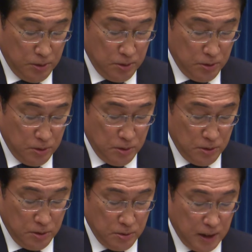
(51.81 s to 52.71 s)

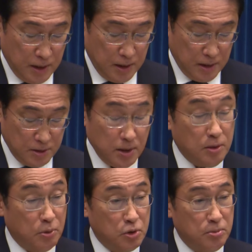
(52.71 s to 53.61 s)
具体的な
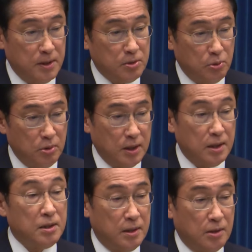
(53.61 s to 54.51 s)
制度を示すことが
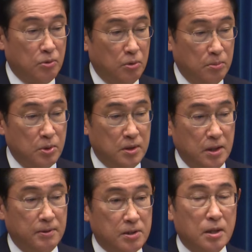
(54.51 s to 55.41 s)
できたと思っ
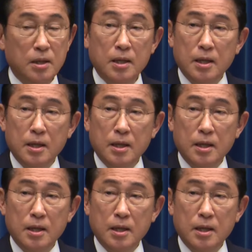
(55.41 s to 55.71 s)
ています。